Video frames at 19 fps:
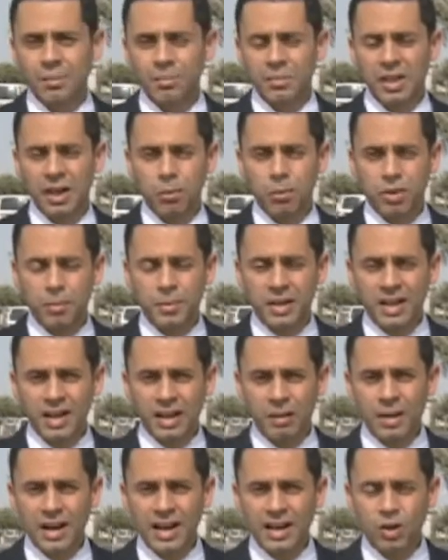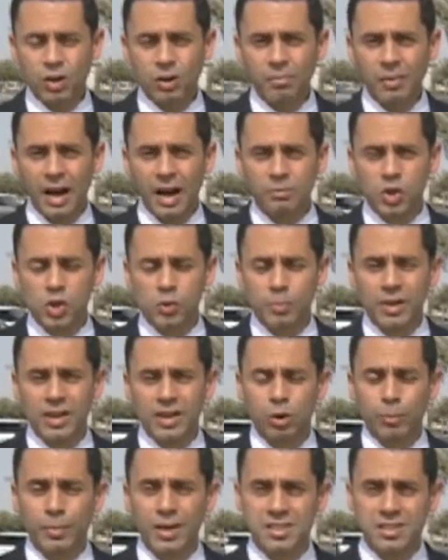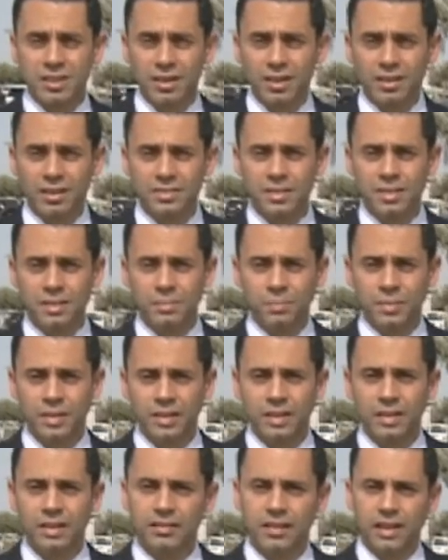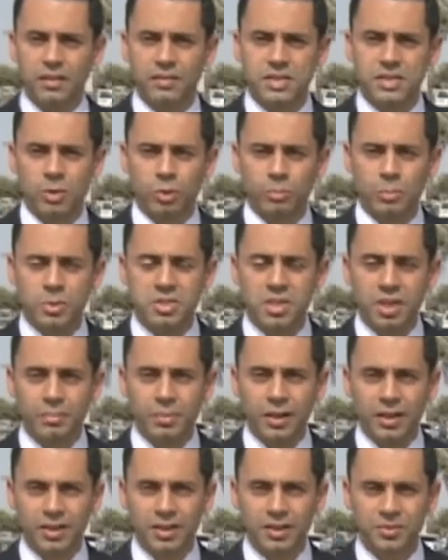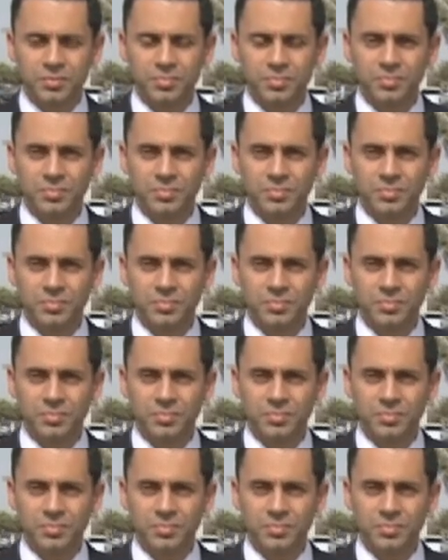من أبو ظبي كان معكم عبد شبار وباسل الخطيب تلفزيون مستقبل